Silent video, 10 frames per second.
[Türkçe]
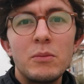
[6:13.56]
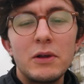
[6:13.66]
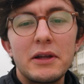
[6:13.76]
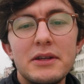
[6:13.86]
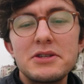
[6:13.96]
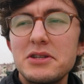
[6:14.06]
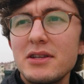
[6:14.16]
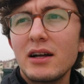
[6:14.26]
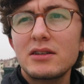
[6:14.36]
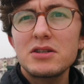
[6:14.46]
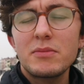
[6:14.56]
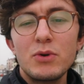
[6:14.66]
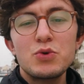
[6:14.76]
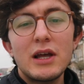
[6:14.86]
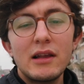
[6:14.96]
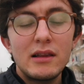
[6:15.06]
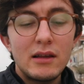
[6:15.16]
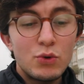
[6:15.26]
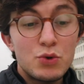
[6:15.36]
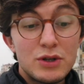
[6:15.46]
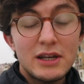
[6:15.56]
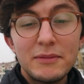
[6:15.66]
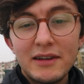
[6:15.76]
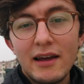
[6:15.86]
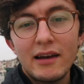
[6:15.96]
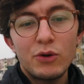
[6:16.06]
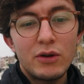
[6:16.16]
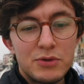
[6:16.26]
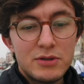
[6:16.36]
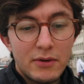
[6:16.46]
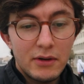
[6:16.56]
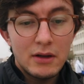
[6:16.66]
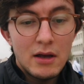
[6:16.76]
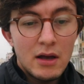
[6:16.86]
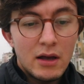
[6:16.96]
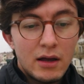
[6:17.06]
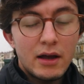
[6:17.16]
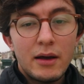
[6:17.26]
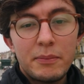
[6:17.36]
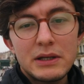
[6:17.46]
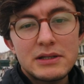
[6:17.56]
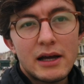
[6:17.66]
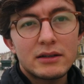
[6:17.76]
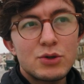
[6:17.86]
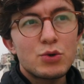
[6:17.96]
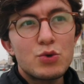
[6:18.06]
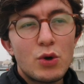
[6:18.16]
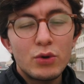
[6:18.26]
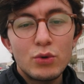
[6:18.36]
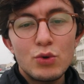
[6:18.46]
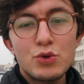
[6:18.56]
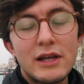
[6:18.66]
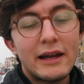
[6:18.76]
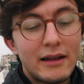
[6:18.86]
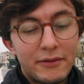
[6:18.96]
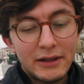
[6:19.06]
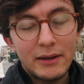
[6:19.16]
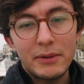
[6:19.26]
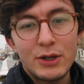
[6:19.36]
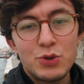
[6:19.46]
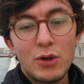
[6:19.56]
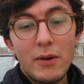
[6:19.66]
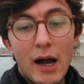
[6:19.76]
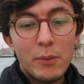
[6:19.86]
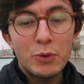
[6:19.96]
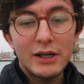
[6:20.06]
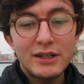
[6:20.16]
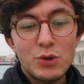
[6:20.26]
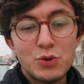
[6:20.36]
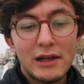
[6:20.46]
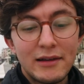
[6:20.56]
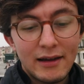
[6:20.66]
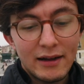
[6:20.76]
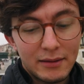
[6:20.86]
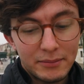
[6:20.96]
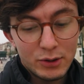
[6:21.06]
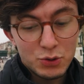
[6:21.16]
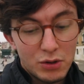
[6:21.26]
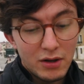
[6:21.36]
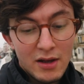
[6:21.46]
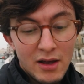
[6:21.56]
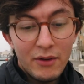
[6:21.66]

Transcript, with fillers: Bolognese için yaklaşık bir 150 120 TL ödemiştim evet. Ee, pizza yaklaşık 110 100 TL'den falan başlıyor. Hamburger ise 150 TL'den başlıyor.